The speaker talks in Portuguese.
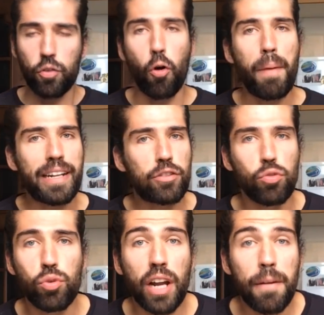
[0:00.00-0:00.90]

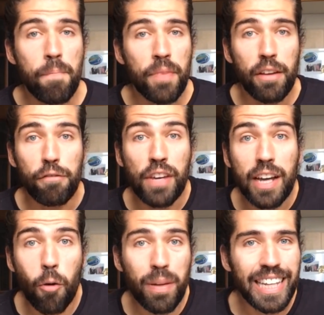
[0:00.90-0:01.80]
cobertura,
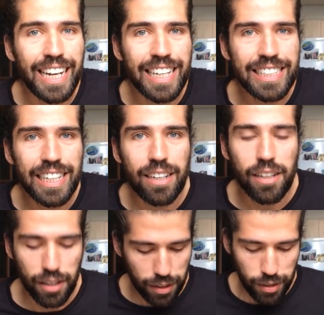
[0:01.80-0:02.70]
fica uma delícia.
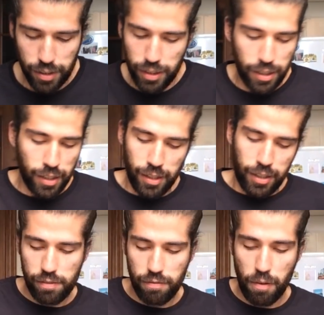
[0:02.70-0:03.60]

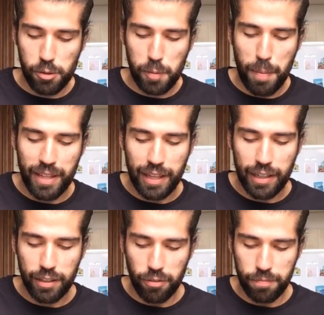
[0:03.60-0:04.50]
Vamos
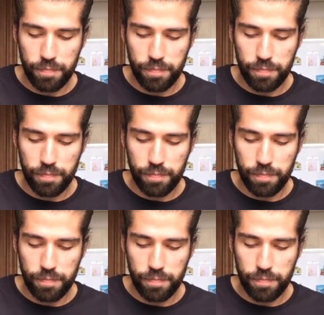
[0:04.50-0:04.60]
experimentar então.